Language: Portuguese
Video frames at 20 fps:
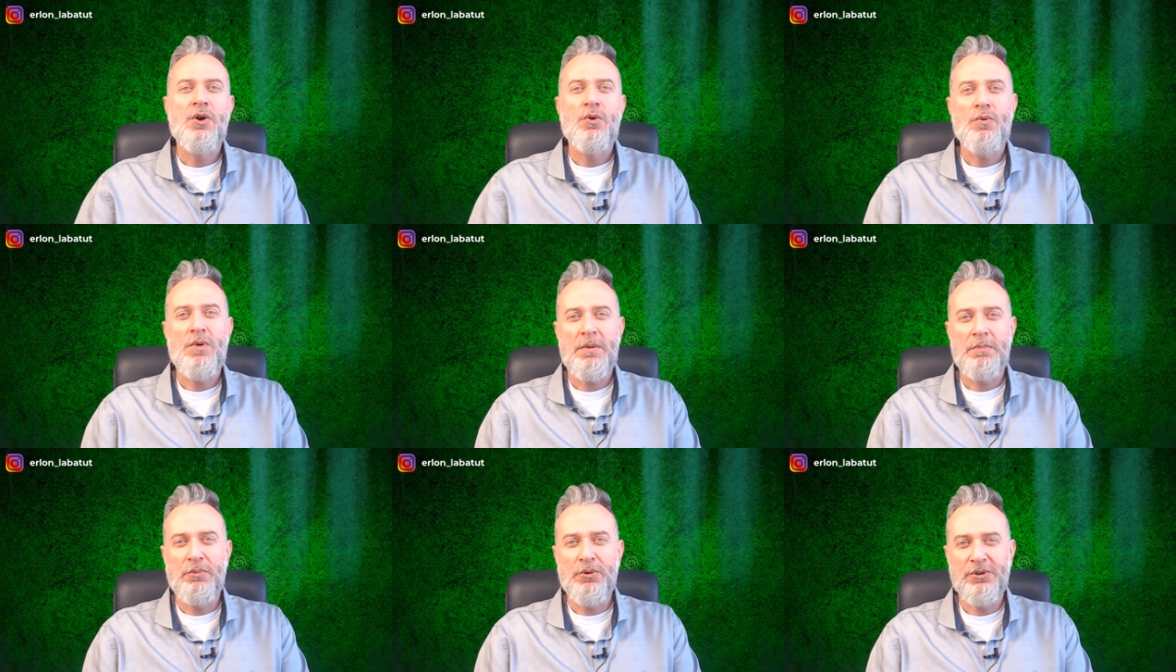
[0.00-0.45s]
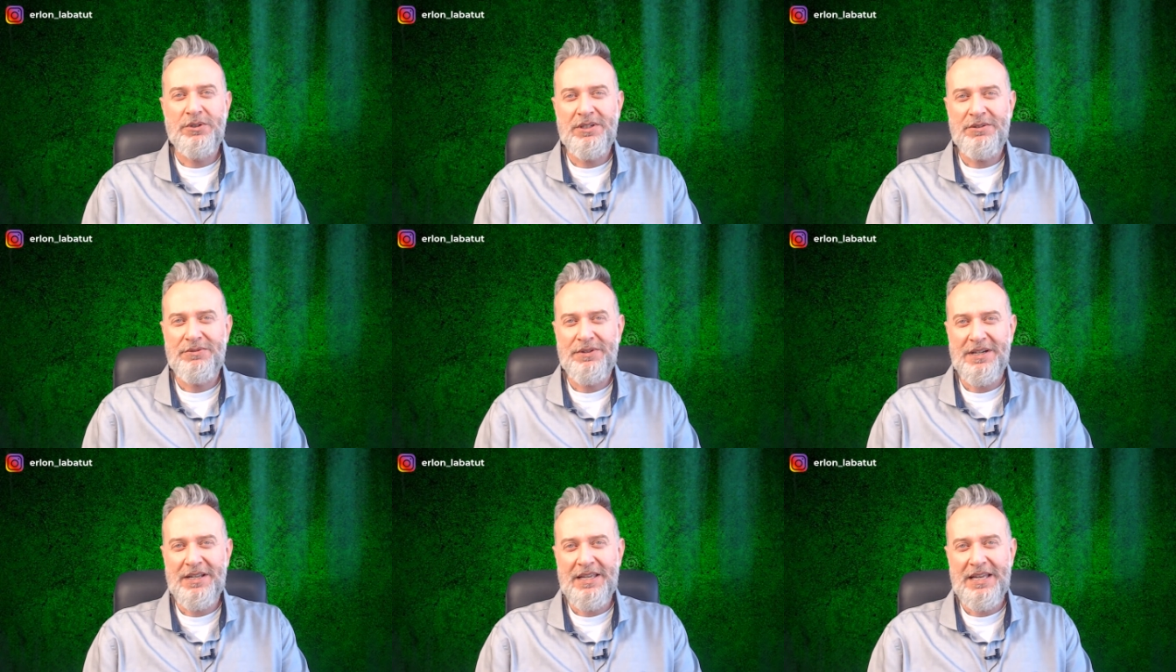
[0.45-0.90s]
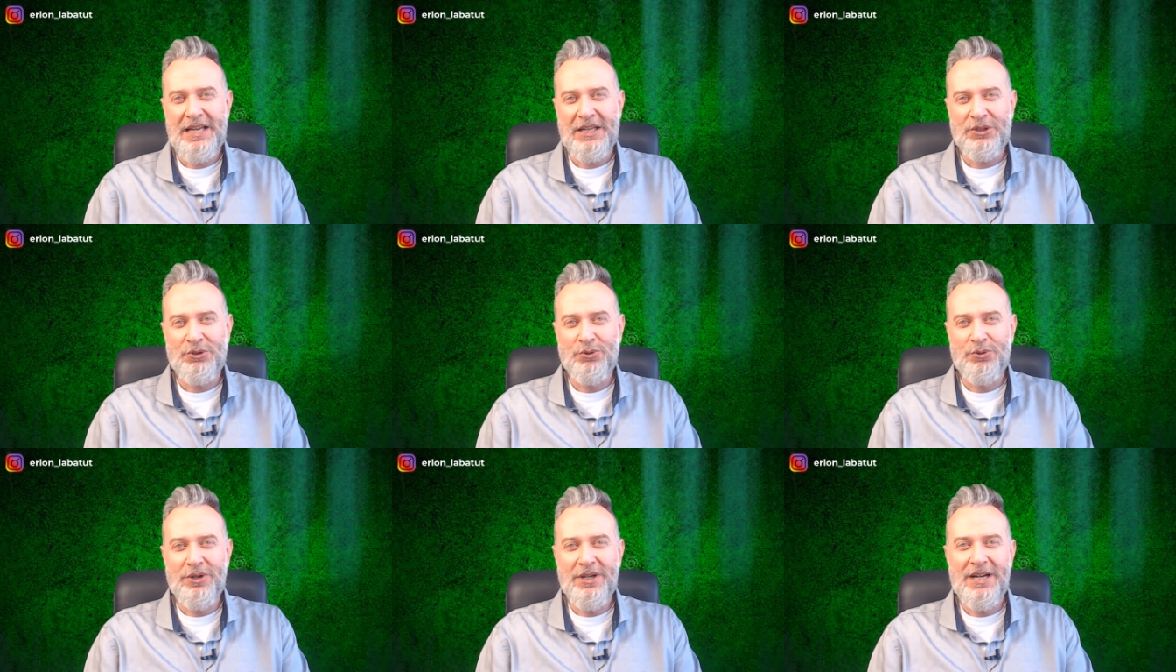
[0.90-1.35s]
um apoio da
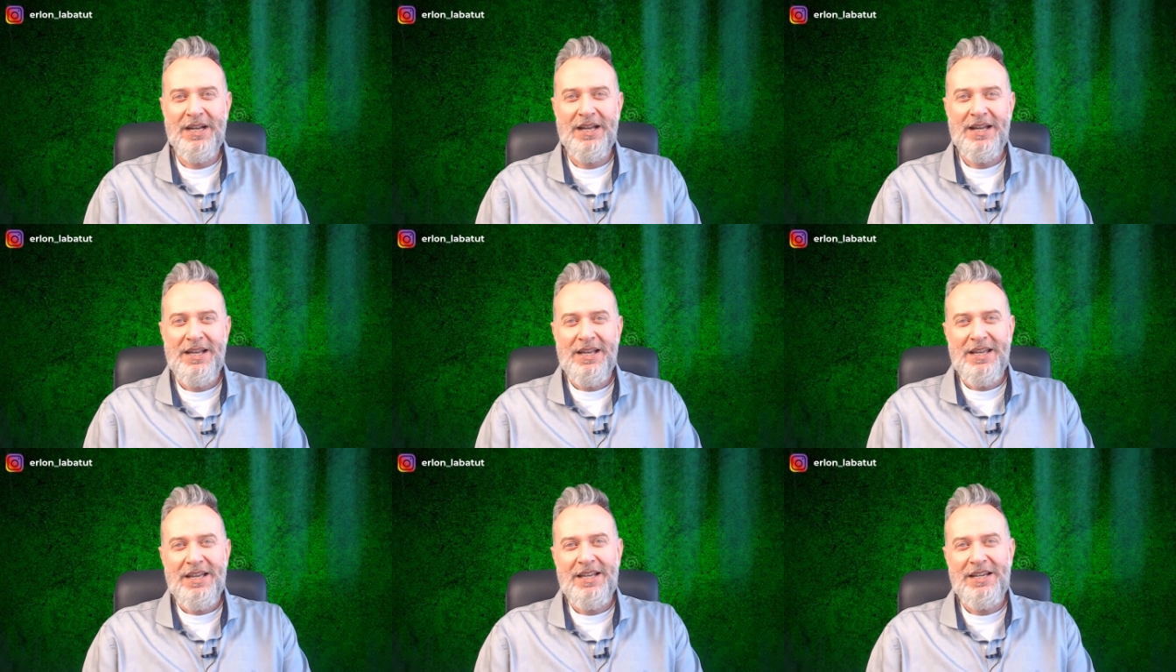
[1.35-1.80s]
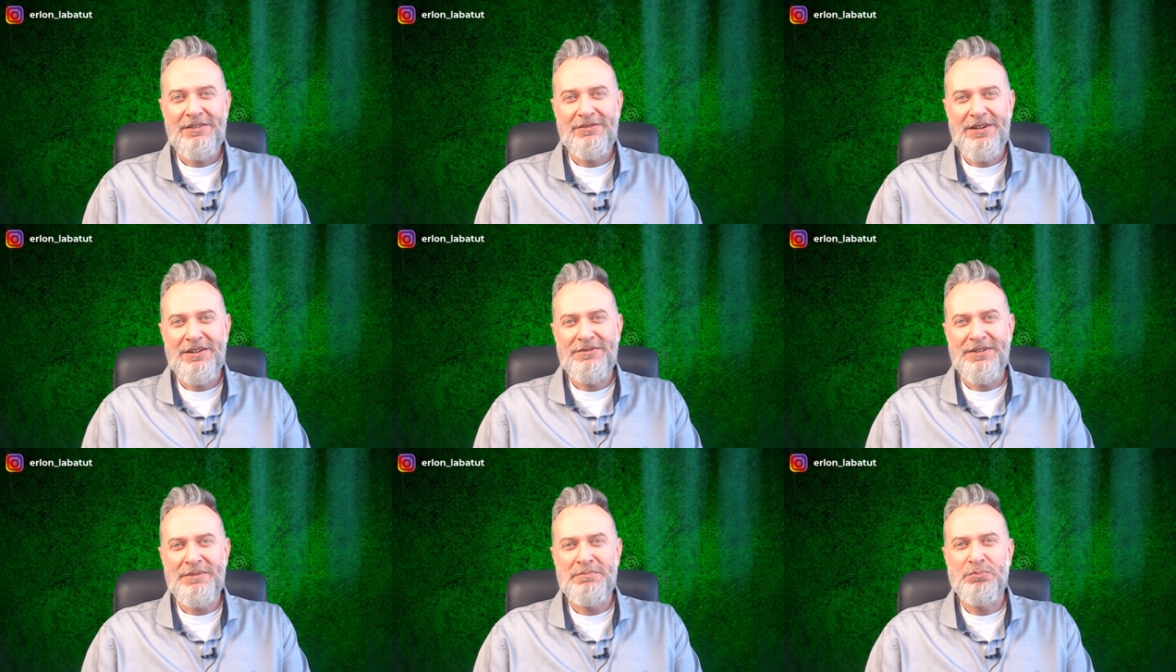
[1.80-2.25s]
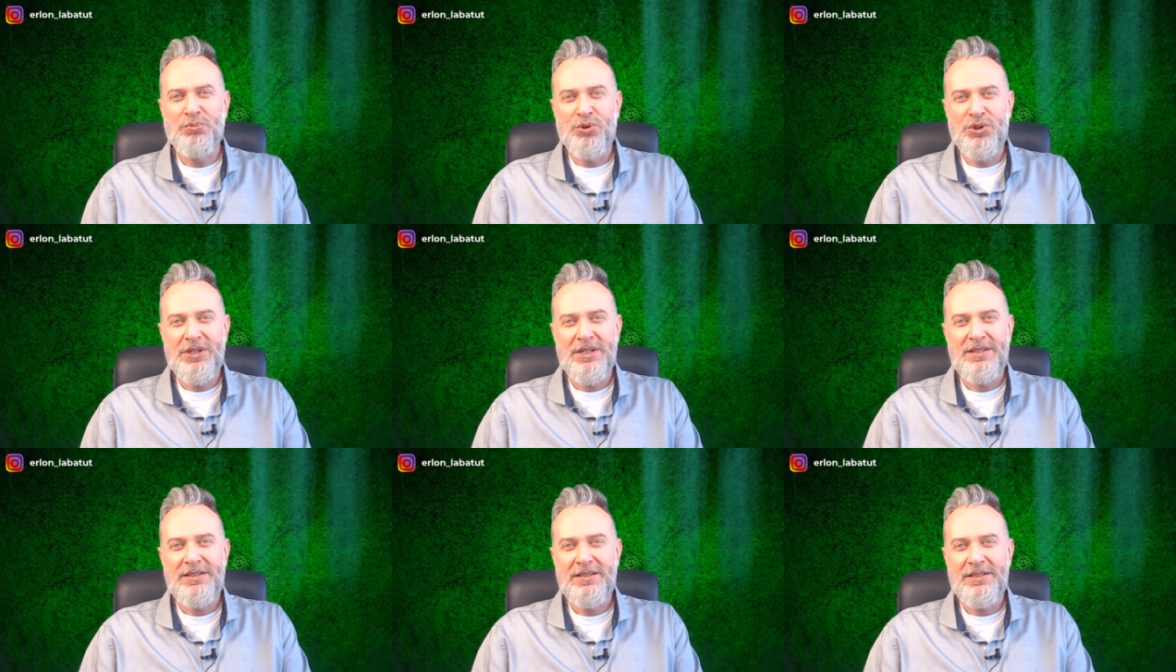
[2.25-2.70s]
franqueadora, ele vai ver,
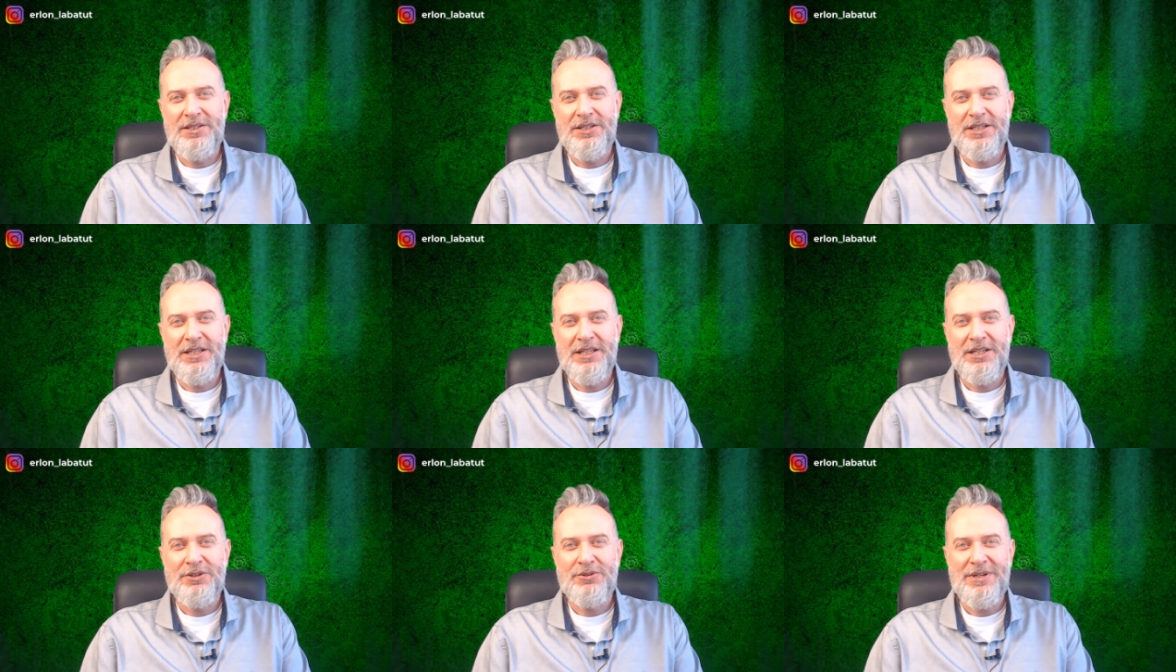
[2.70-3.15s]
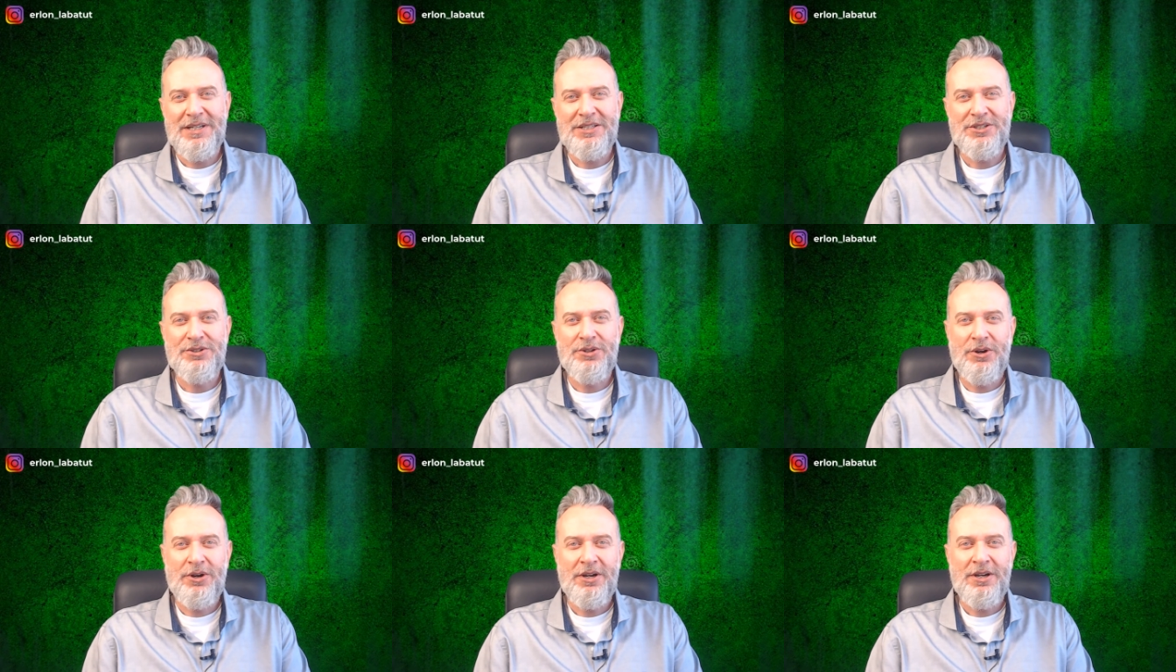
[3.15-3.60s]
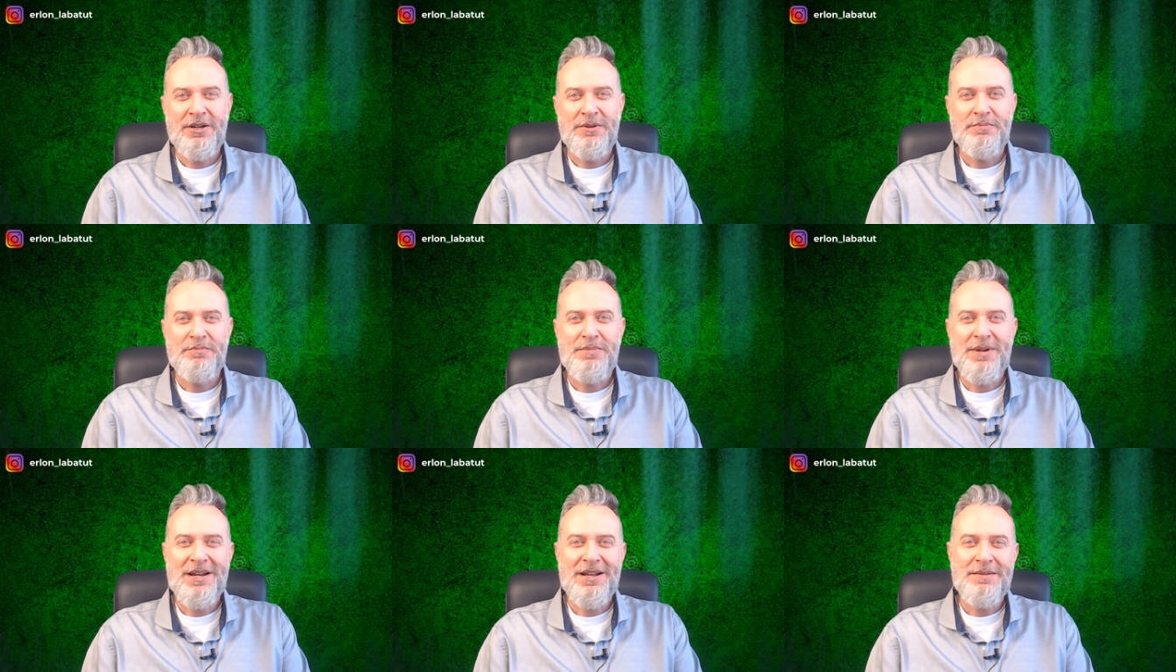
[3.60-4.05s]
puxa, esse dinheiro é só
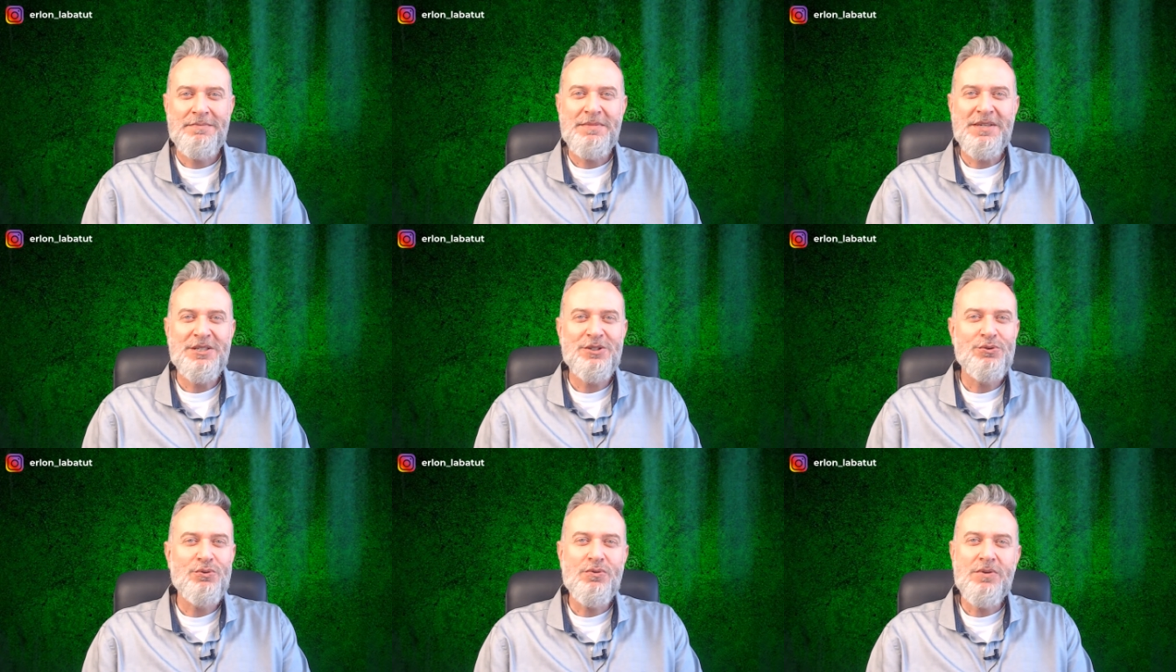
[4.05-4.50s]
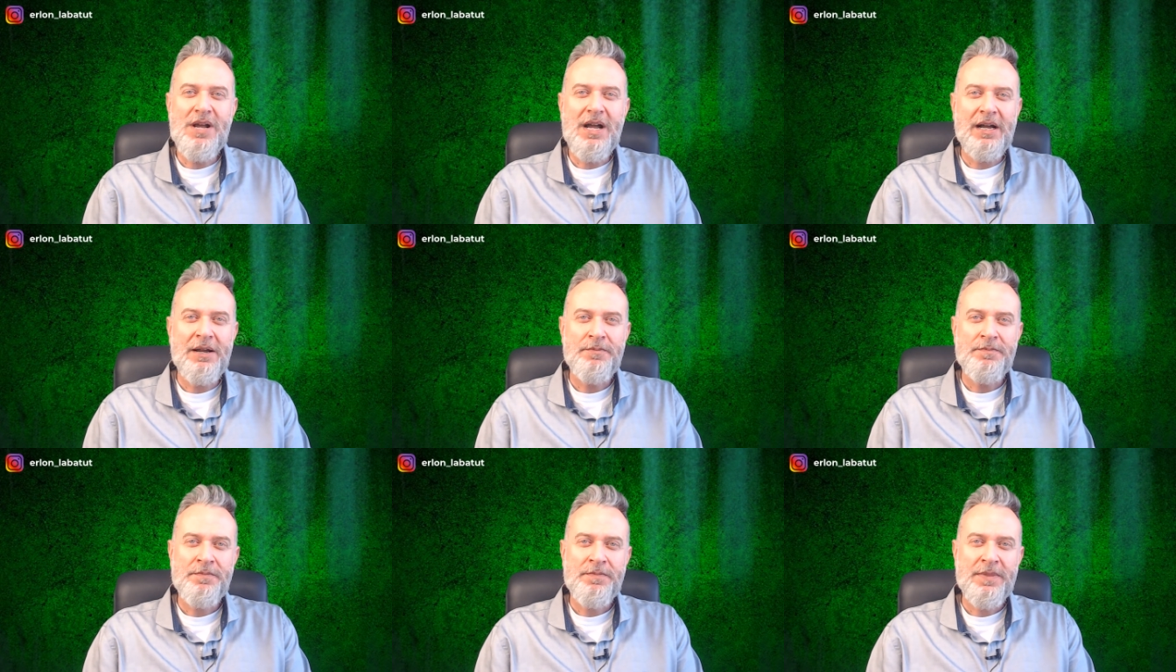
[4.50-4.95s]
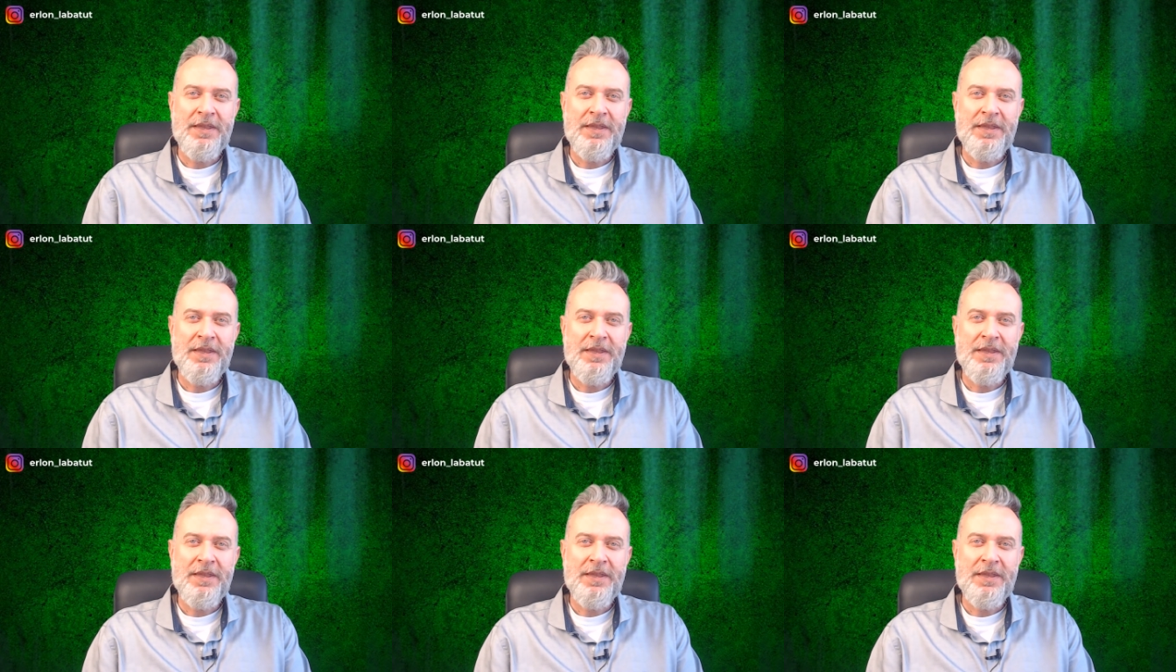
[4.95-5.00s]
para me sugar.